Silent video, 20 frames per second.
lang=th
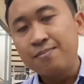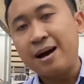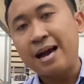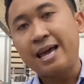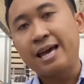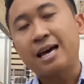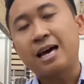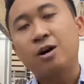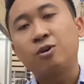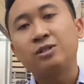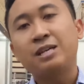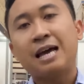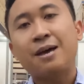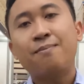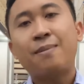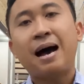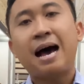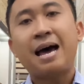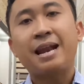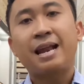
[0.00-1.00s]
ใหม่เข้าใจ
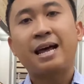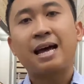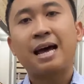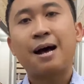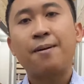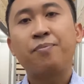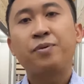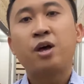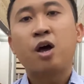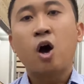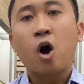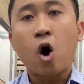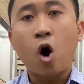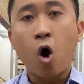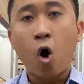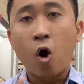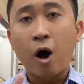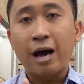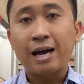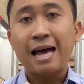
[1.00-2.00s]
บ้านนะครับอ
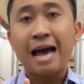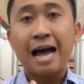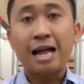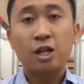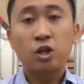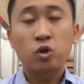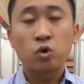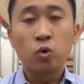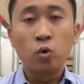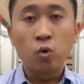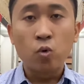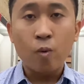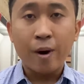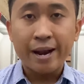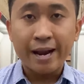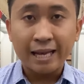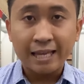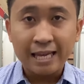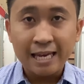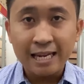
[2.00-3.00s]
อกอากาศทุกวัน
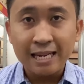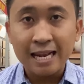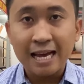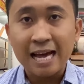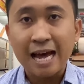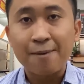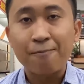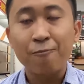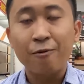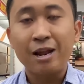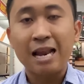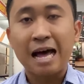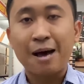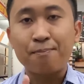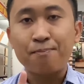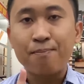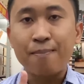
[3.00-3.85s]
อาทิตย์นะครับ เวลา